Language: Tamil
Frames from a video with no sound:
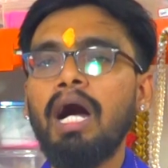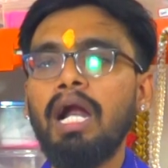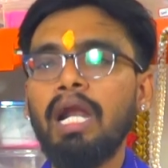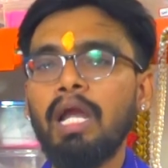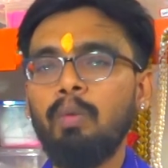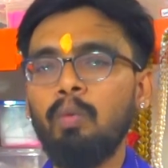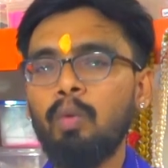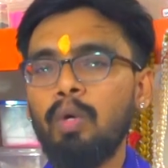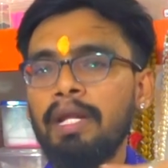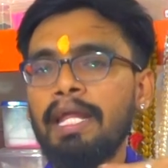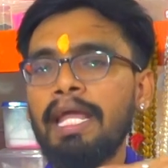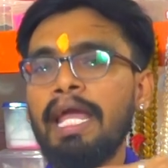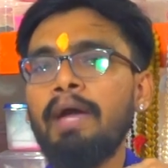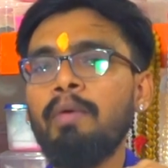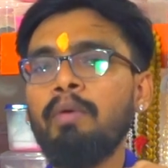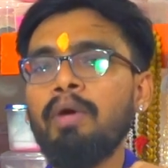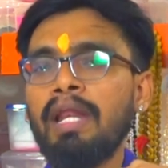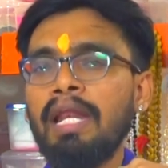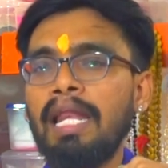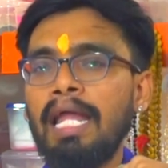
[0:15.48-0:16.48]
ஆனால் ஒரே
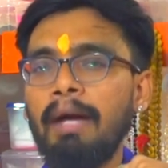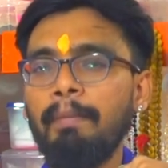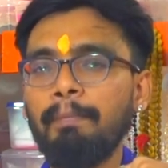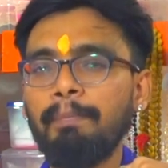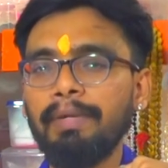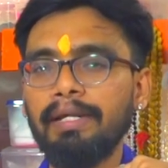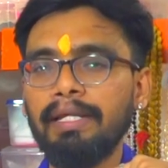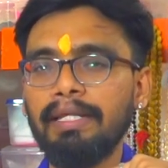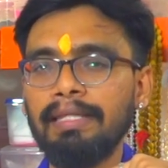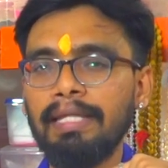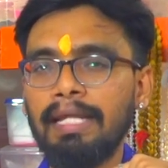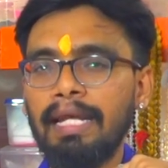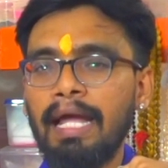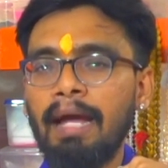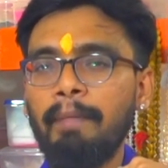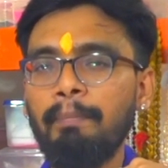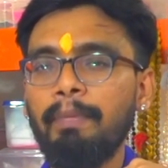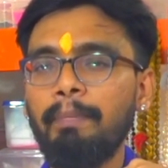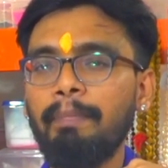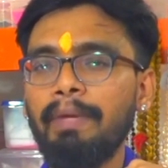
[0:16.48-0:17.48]
ஒரு லேம்ப் இந்த
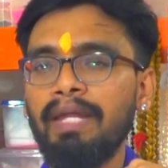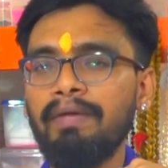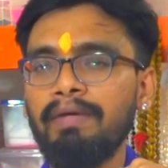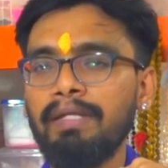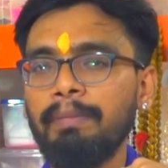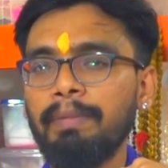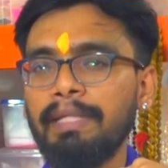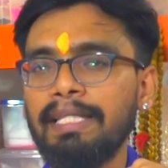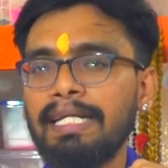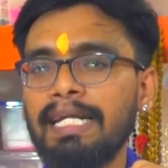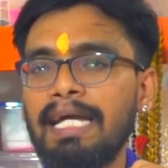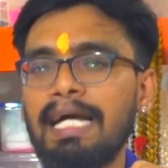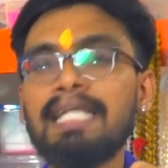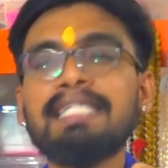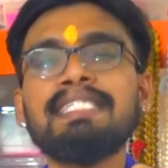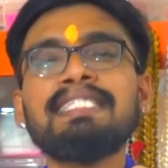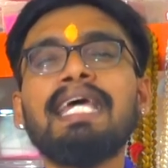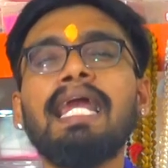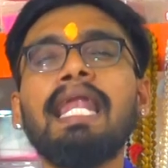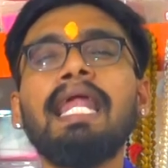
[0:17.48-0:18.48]
லேம்ப் பேர் வந்து பார்த்தீங்கன்னா
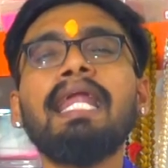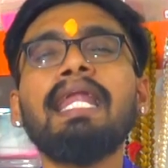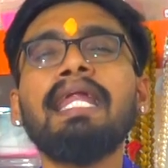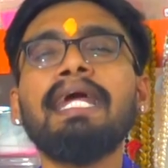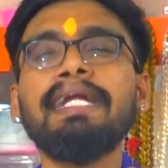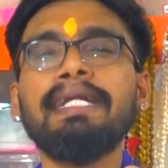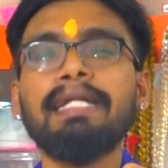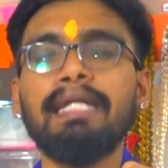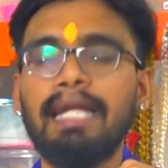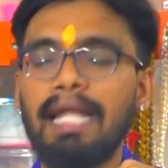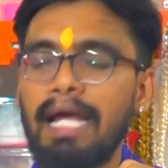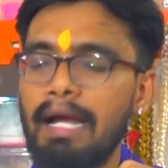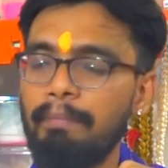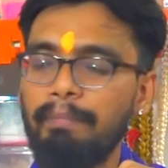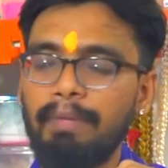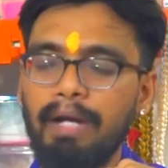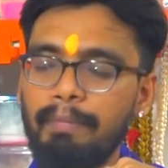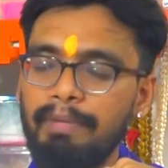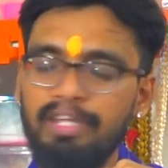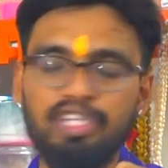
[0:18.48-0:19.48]
செலனைட்
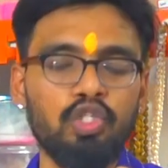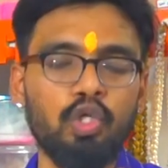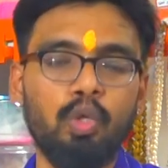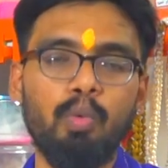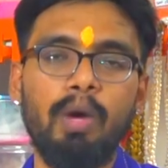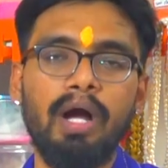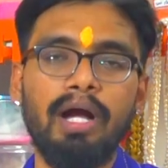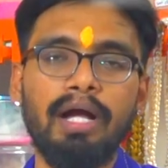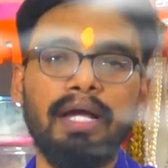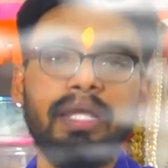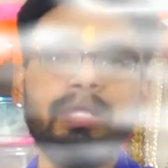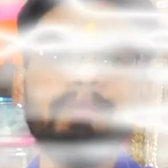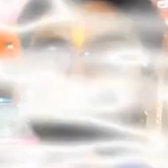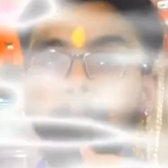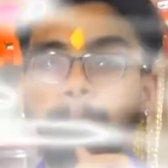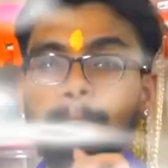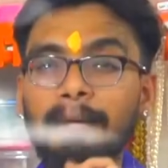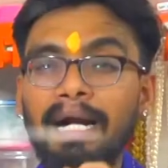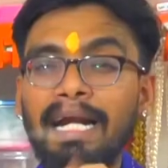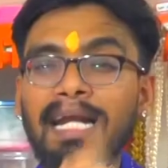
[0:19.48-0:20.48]
லேம்ப் அப்படின்னு சொல்லுவாங்க
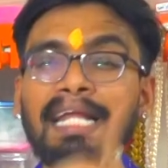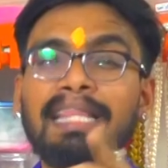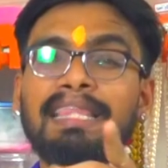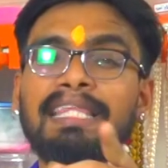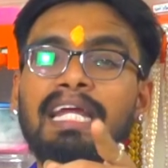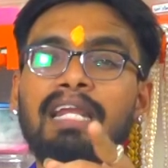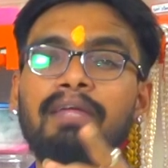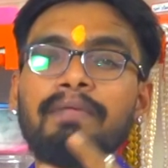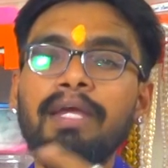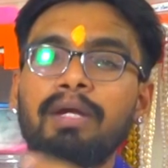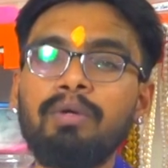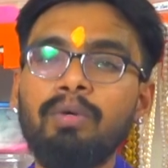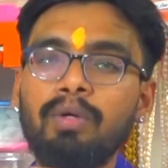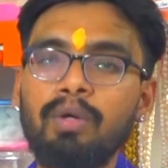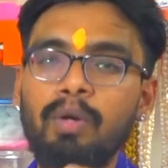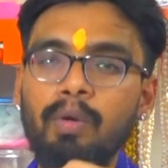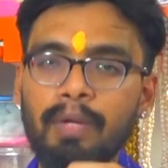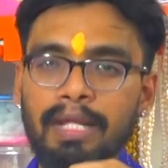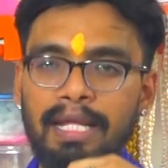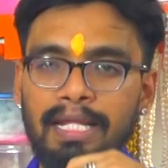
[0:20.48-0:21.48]
மன தெளிவை
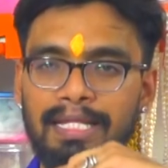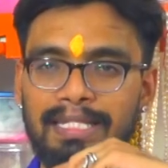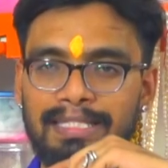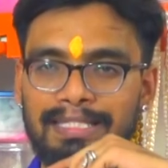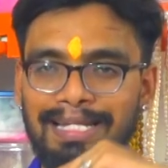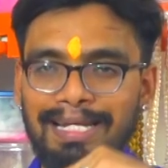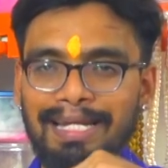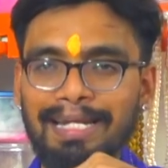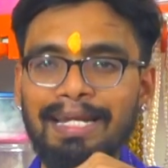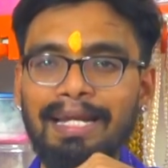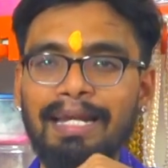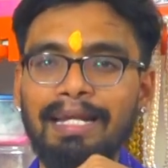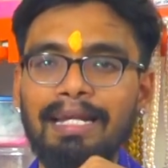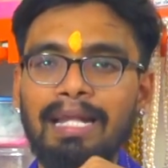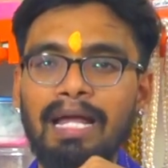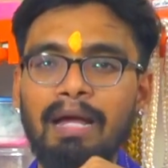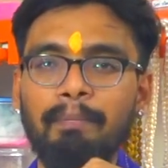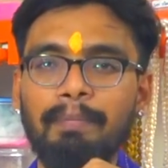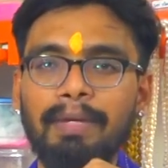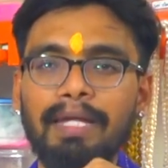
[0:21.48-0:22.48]
கொடுக்கக்கூடிய இந்த செலனைட்
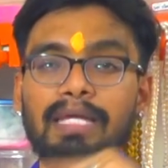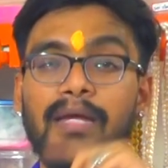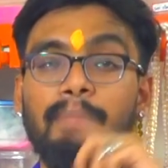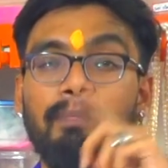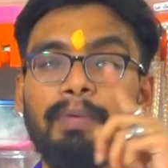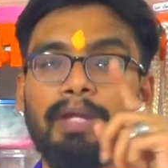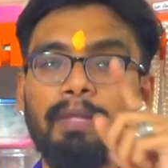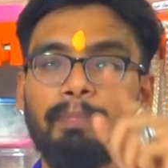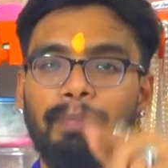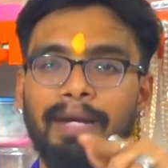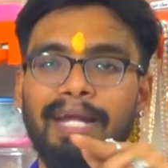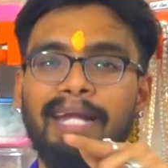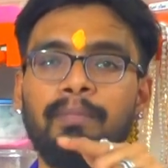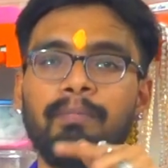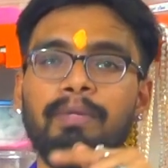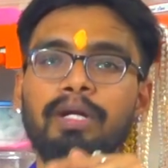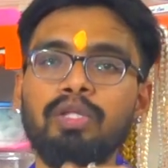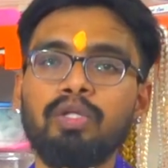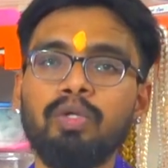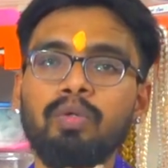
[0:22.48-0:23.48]
லேம்பை எப்படி
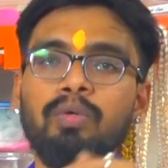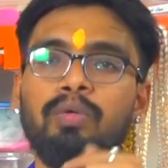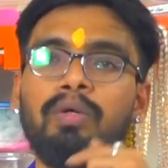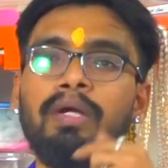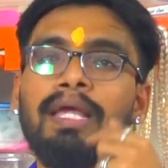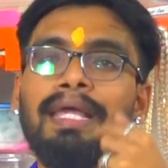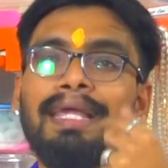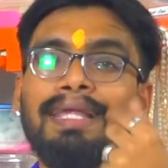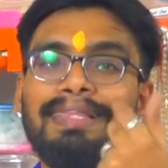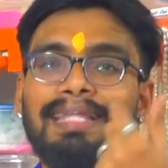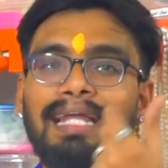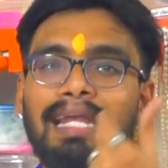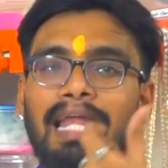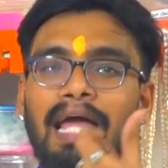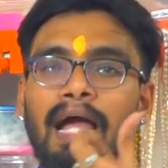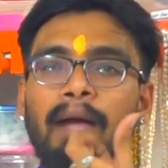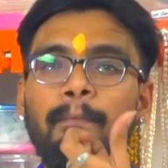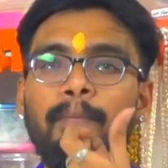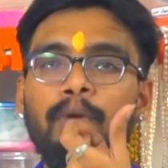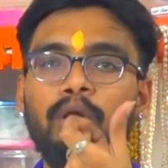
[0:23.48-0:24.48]
பயன்படுத்தணும் இந்த
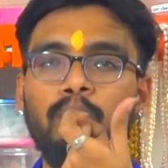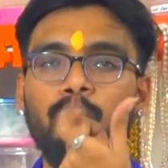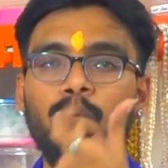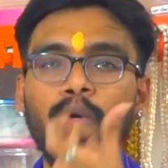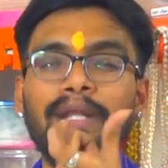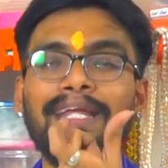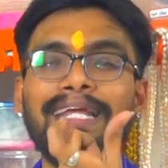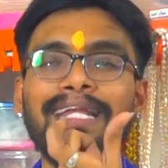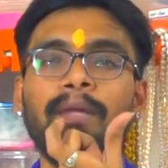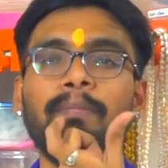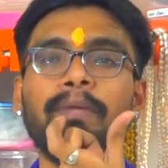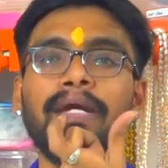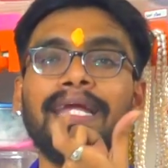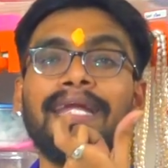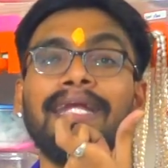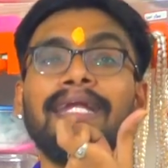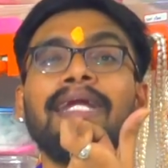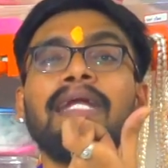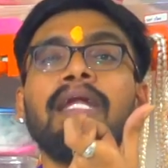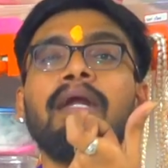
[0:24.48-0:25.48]
லேம்போட ஒளி நமக்கு
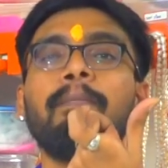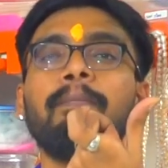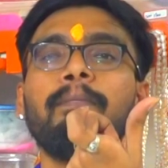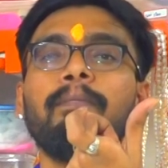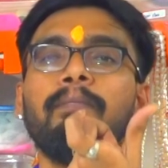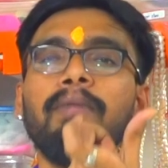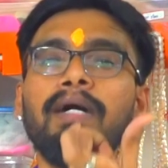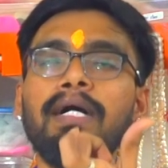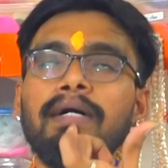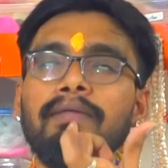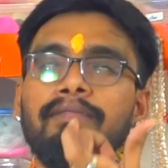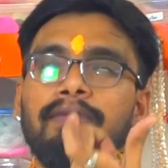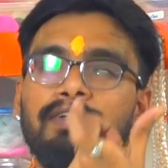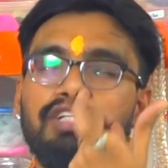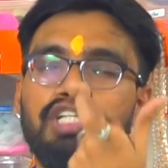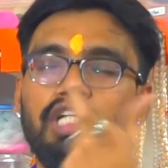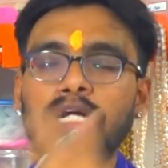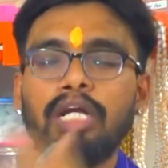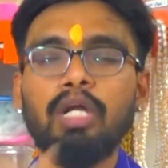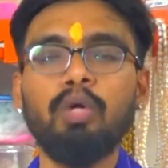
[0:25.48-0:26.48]
என்னென்ன
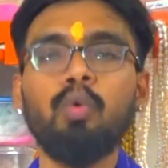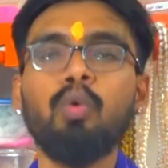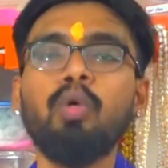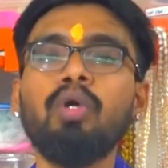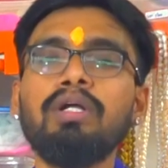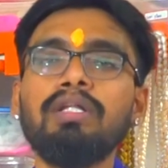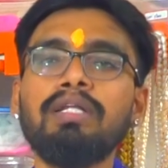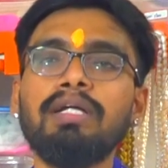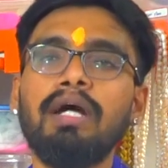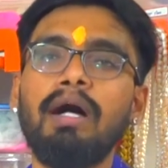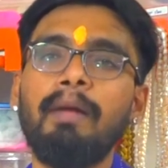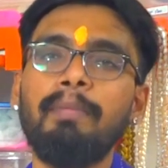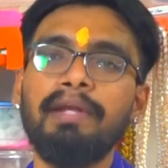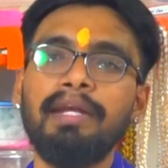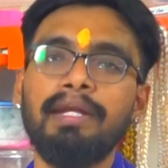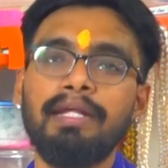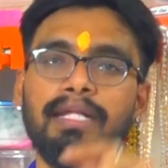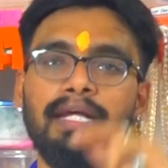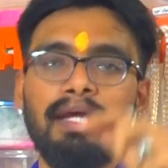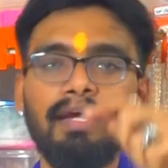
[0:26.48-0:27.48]
விஷயங்களை கொடுக்குது
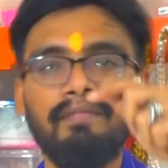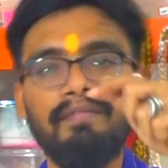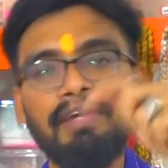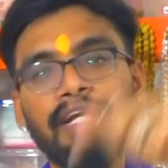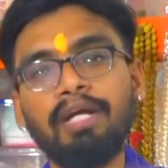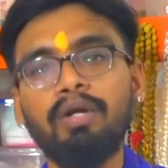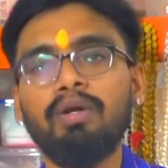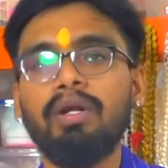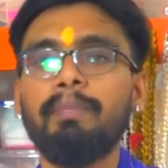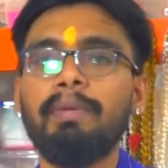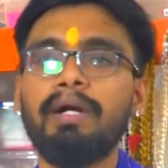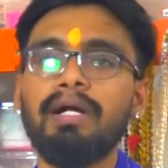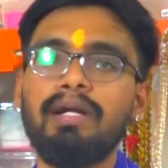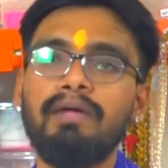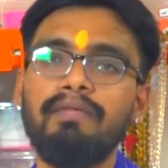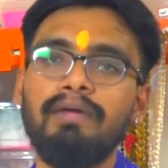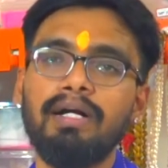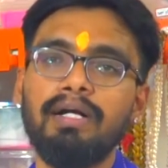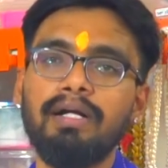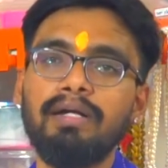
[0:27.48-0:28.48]
அப்படின்றத வீடியோக்குள்ளே
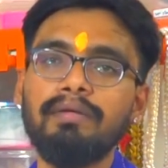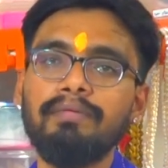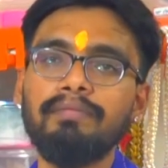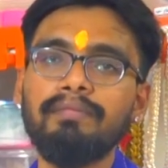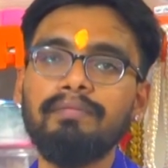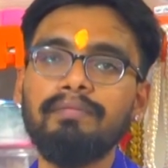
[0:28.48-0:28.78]
பார்க்கலாம் வாங்க